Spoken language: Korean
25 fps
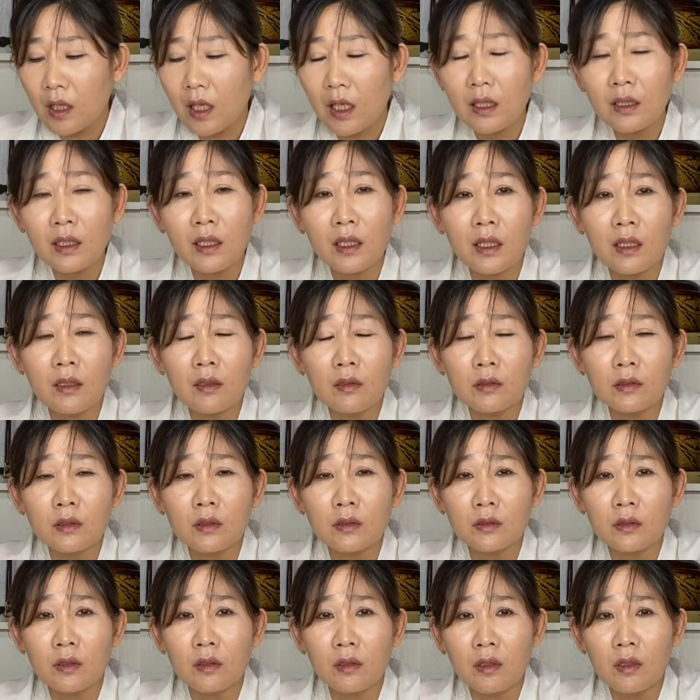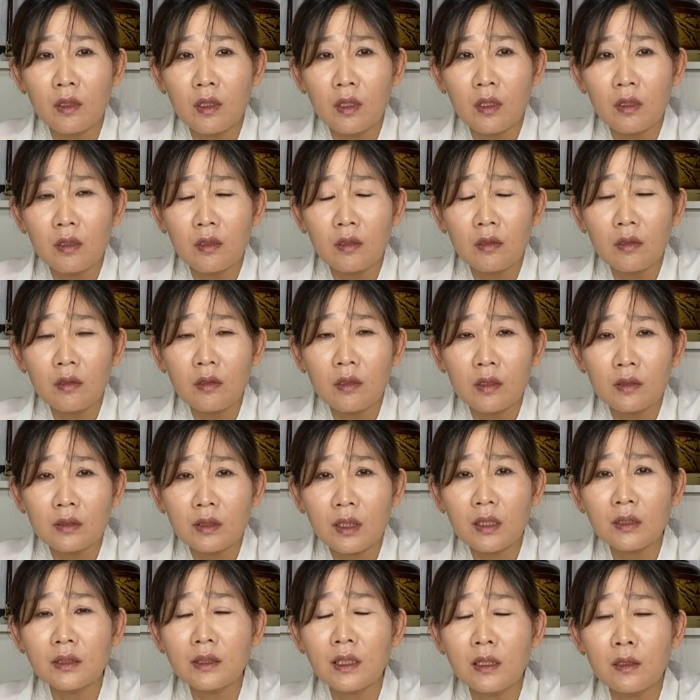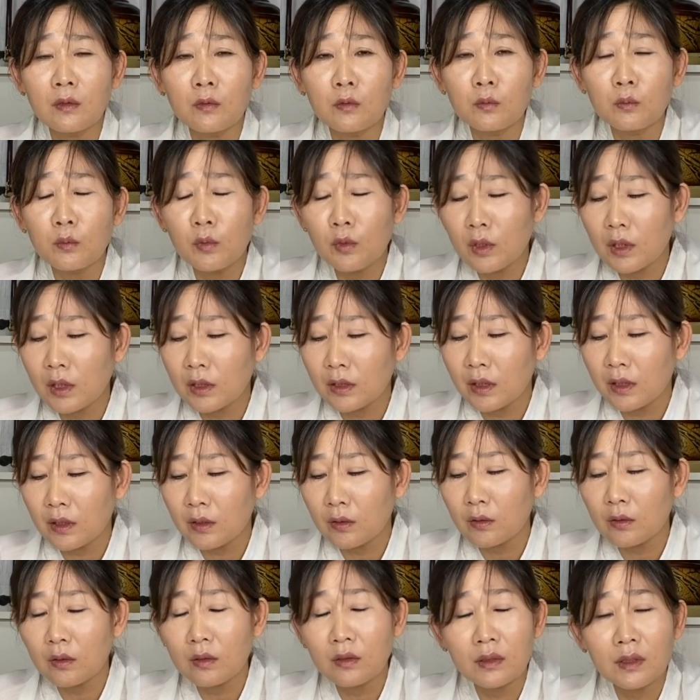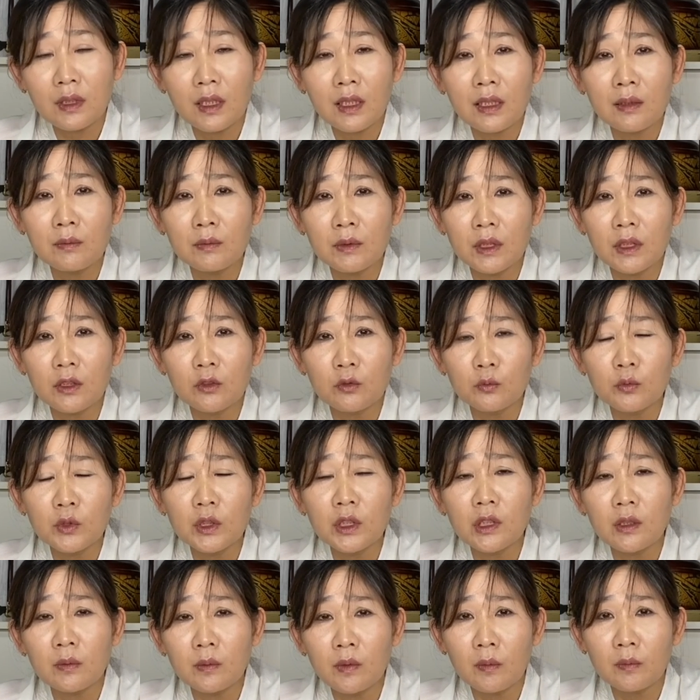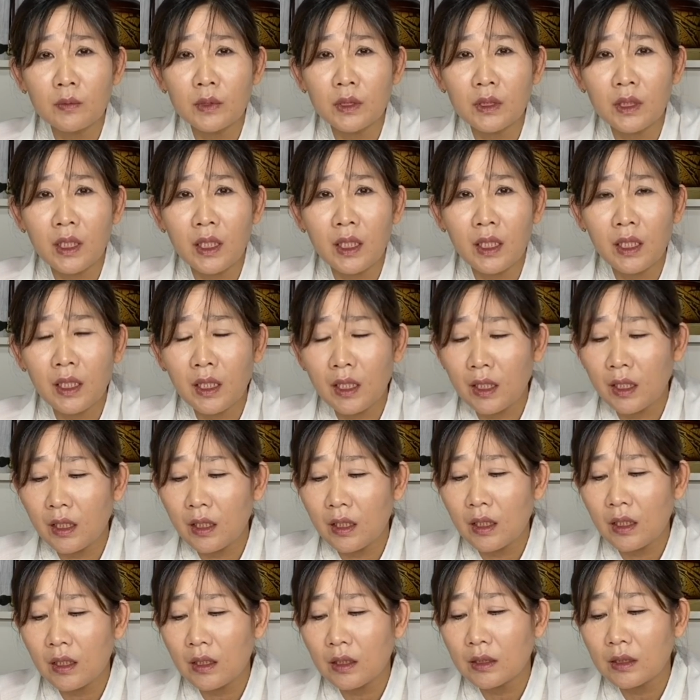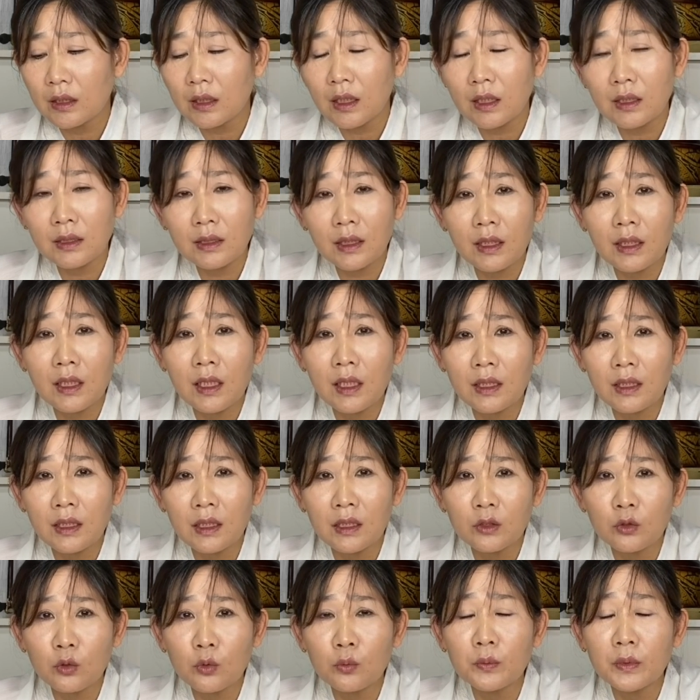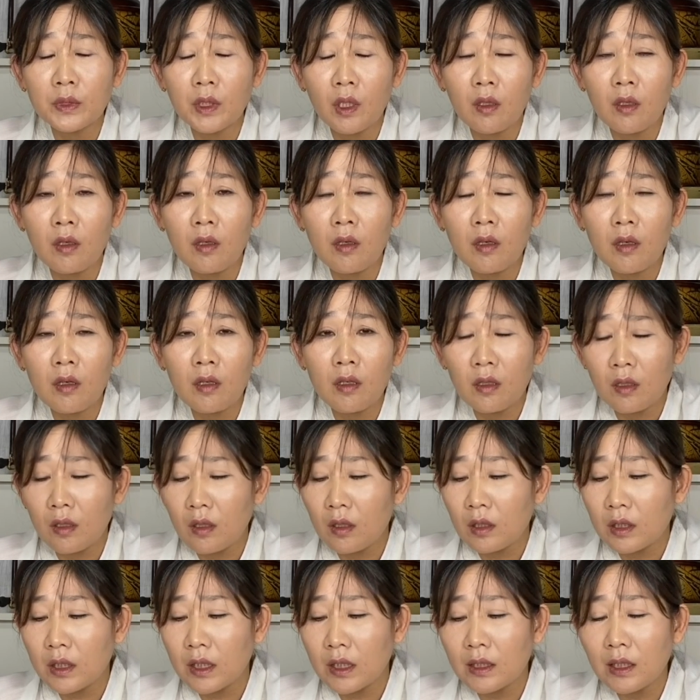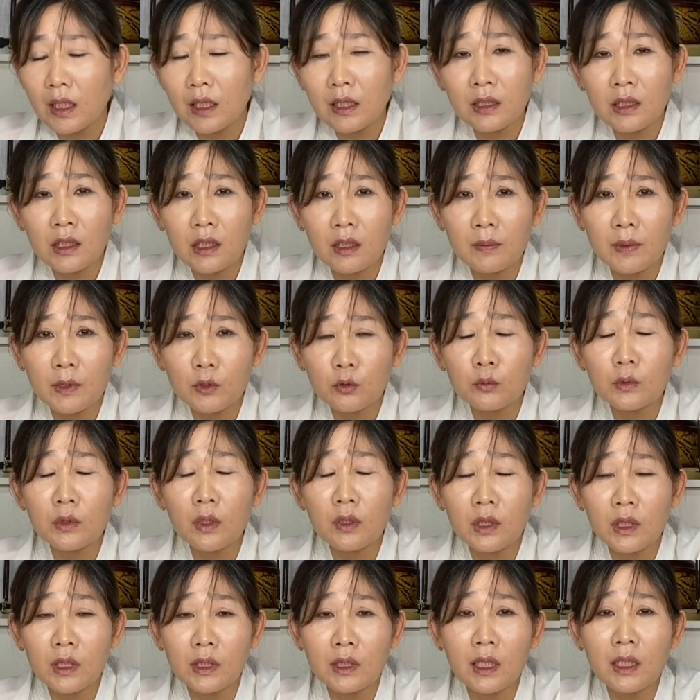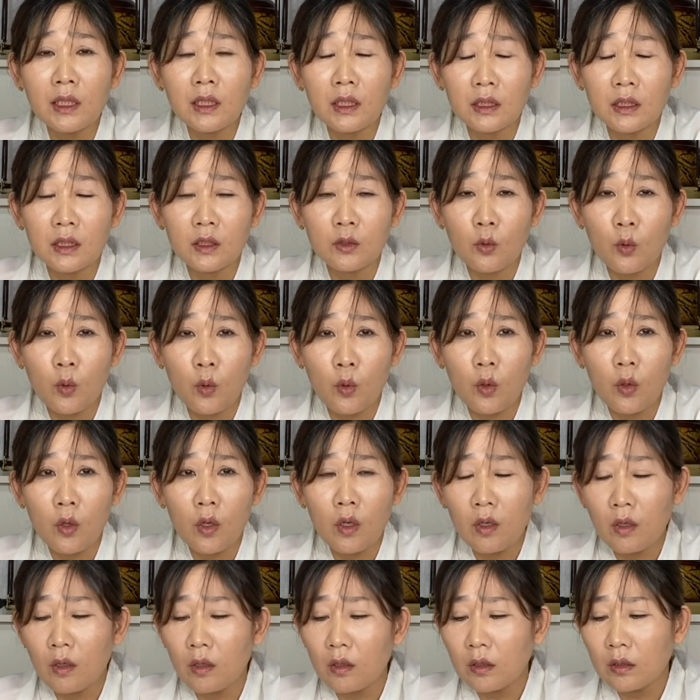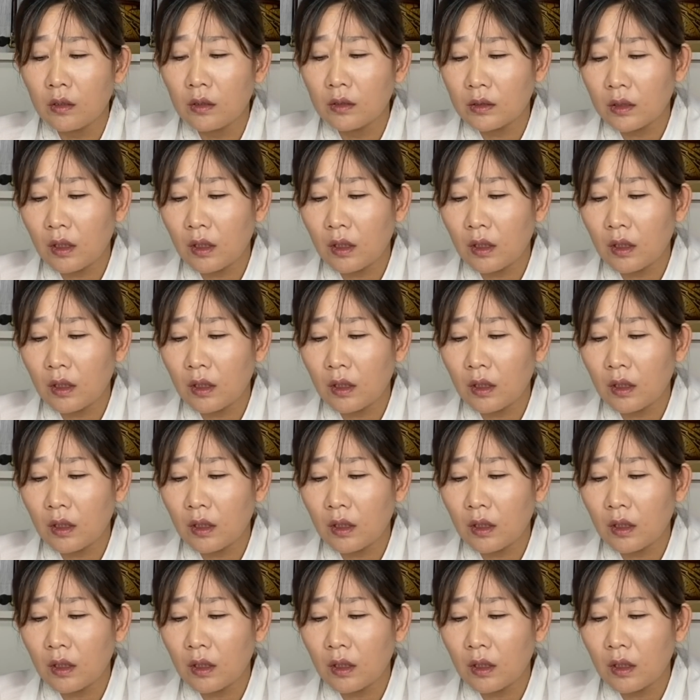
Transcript: 가게 얻어서 음. 어? 장사하면 뭐가 돼요? 사람들이 네. 움직임이 없는데 네. 그러니까 차라리 좀 더 네. 기다린 김에 좀 더 기다리시고 네. 네.